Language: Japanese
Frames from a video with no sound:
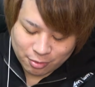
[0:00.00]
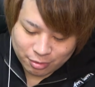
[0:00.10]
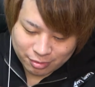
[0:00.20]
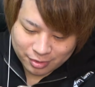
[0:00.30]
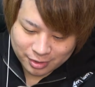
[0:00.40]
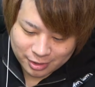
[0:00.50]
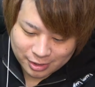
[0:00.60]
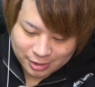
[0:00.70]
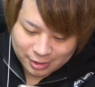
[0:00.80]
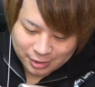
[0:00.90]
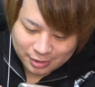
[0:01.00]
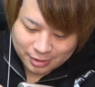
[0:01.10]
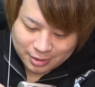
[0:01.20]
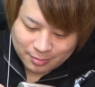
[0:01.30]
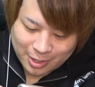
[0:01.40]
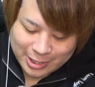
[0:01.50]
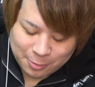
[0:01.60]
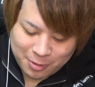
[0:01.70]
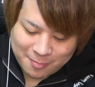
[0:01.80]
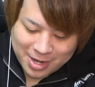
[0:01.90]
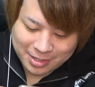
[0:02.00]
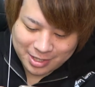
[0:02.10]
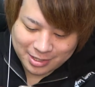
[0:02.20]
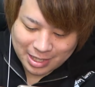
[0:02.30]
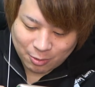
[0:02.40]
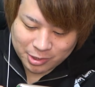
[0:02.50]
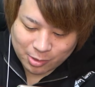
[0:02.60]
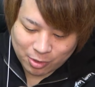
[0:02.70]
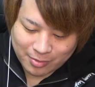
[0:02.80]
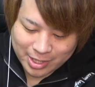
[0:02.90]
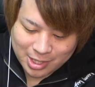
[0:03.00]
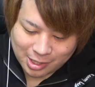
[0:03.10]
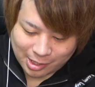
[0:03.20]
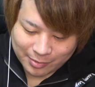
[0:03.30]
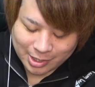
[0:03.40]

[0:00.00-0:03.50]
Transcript: ルまあ1フィーバーで1回押してこればいいかな